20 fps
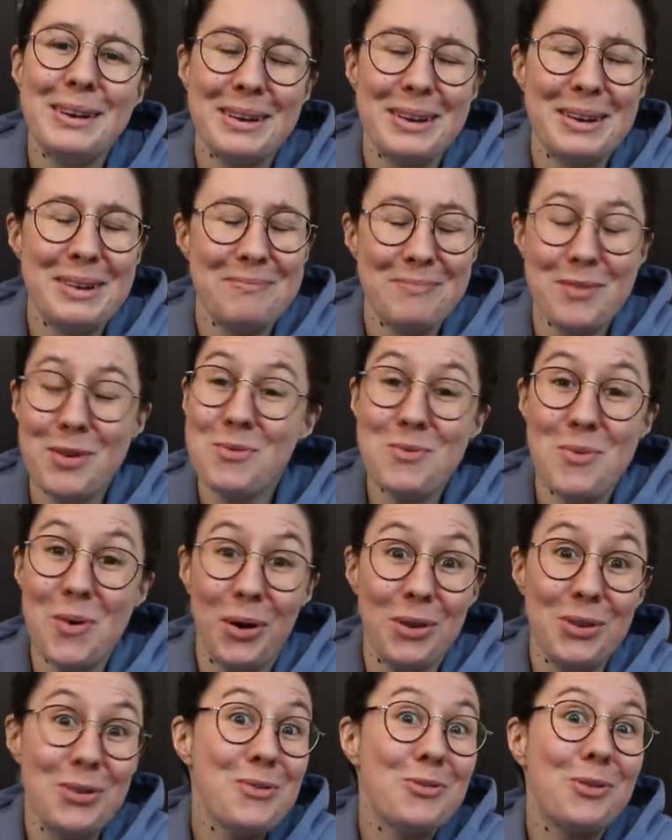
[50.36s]
ou
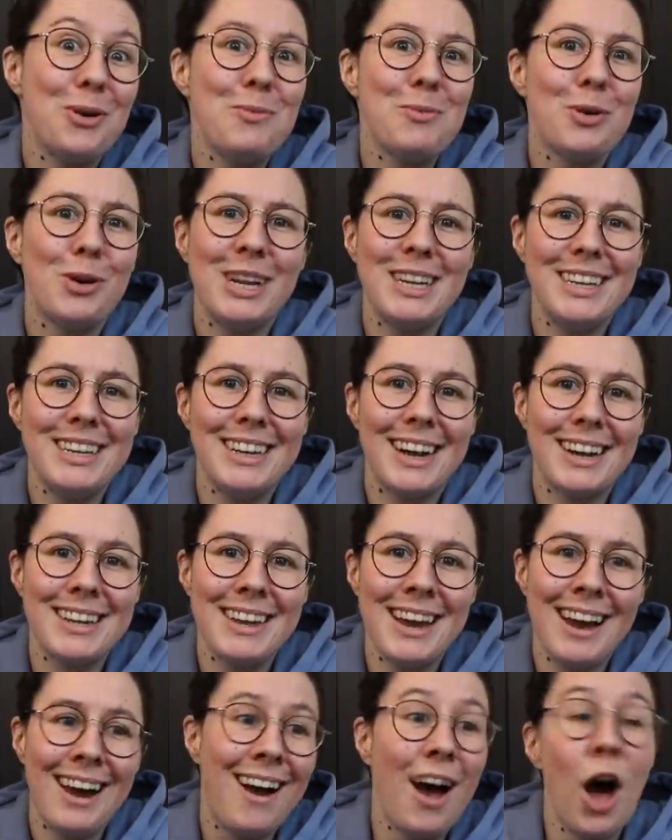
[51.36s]
en novembre l'année
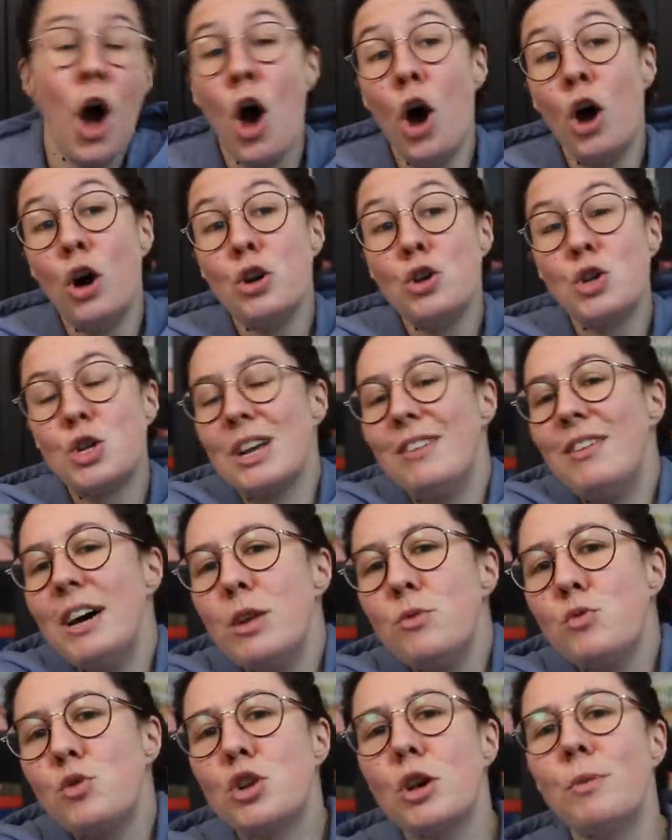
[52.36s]
dernière. Ça va,
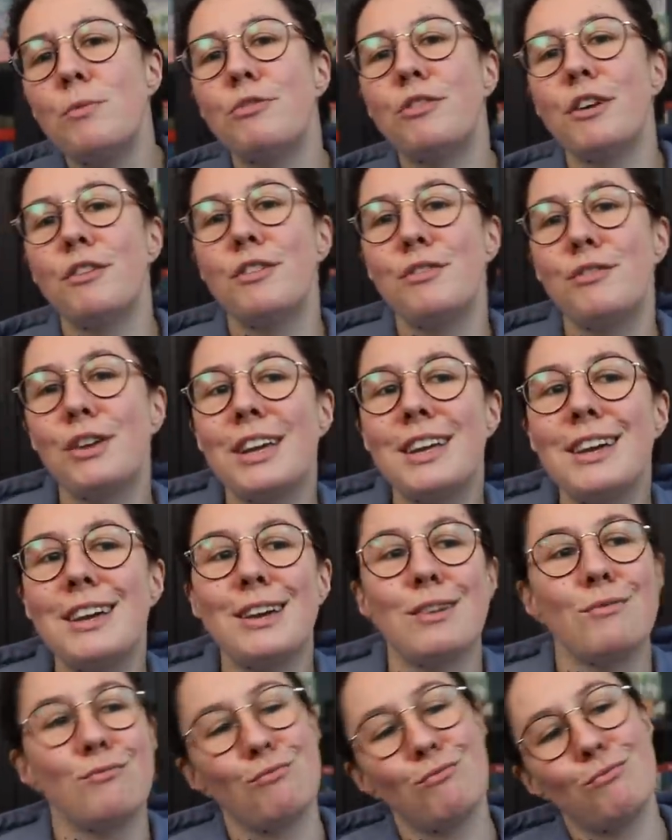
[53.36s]
nous sommes fin
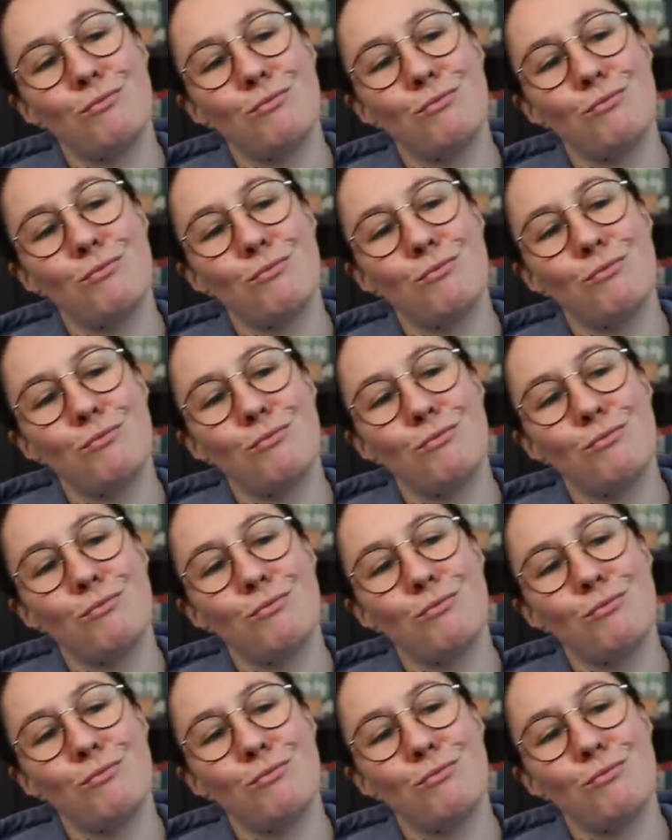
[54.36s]
février.